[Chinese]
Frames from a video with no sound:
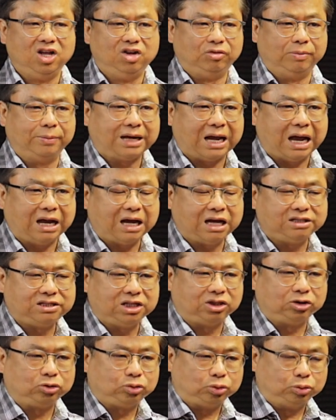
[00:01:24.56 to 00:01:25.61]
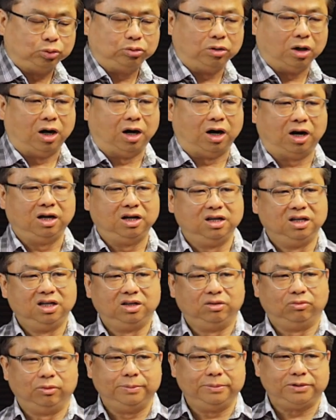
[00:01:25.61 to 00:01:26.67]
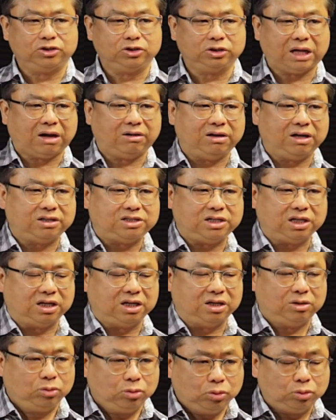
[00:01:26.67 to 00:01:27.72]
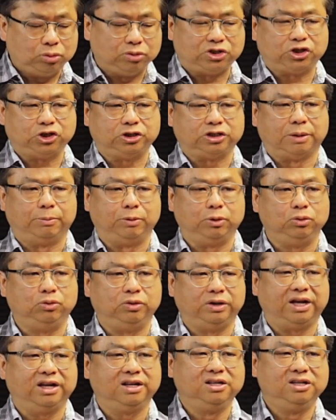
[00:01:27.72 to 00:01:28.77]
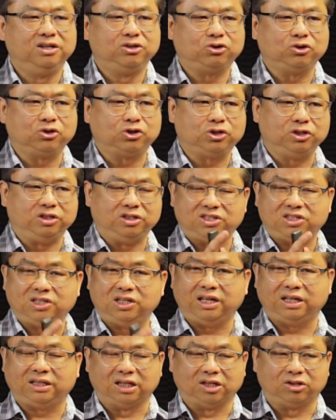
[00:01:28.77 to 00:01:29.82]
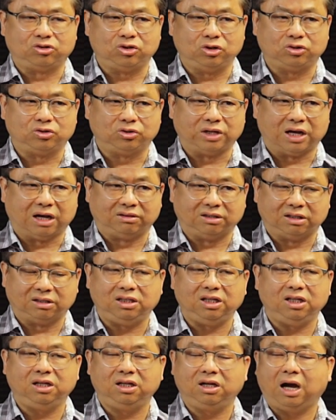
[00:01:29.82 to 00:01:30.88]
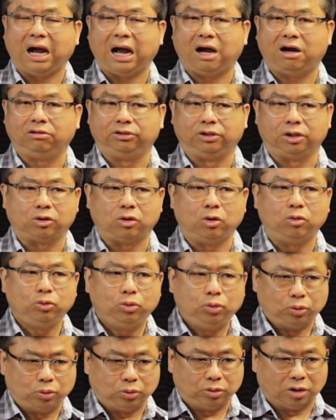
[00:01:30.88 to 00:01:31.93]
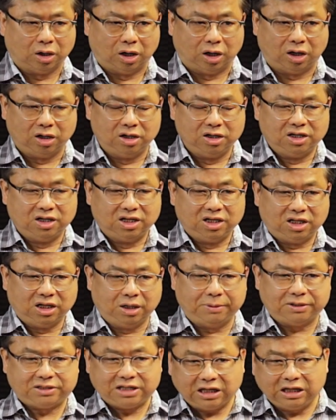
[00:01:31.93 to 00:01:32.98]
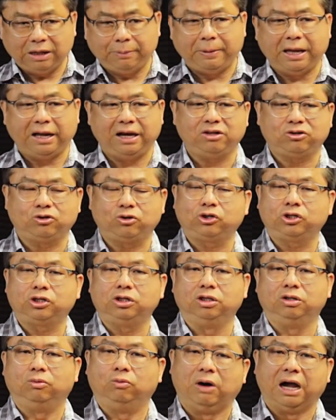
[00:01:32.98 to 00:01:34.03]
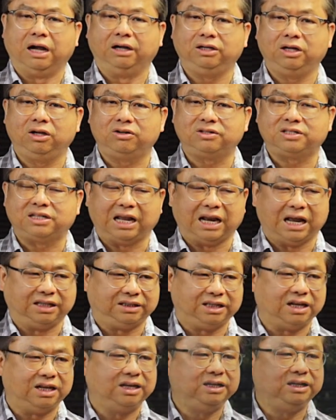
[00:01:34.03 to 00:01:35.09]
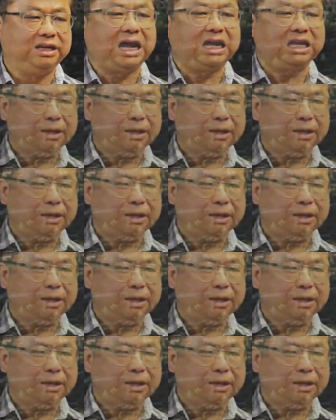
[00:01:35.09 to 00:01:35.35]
我们看看这个图啊，我们知道呢，这个路是什么路呢？就是以色列的最重要的第一号的公路。 哦，那么这一边呢，就是往耶路撒冷的；那